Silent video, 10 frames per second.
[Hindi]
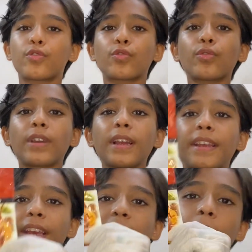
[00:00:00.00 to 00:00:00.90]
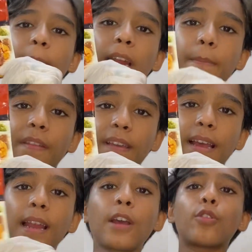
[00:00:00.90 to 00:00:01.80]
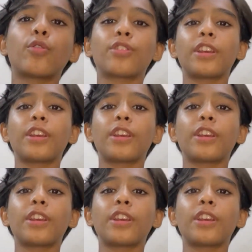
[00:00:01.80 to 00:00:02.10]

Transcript: सो तो यार ये रहा हमारा मसाला और